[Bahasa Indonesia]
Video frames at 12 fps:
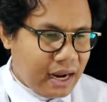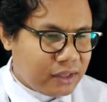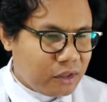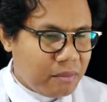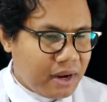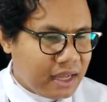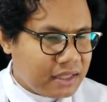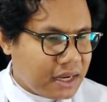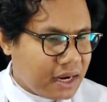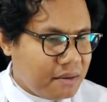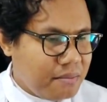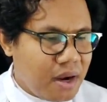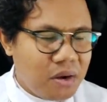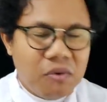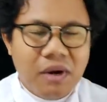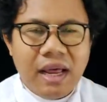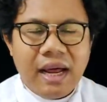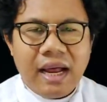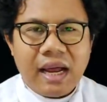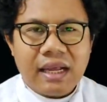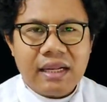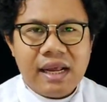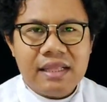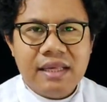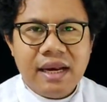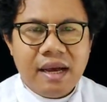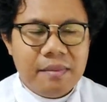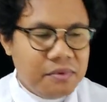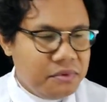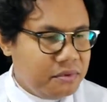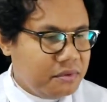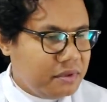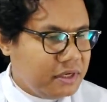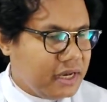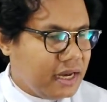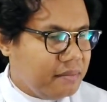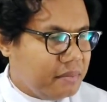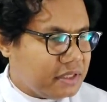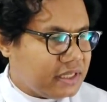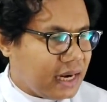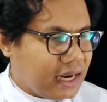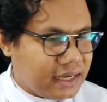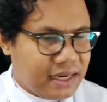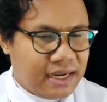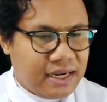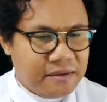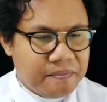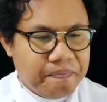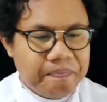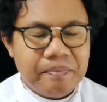atau mengatakan bangunlah, angkatlah tilammu dan berjalanlah?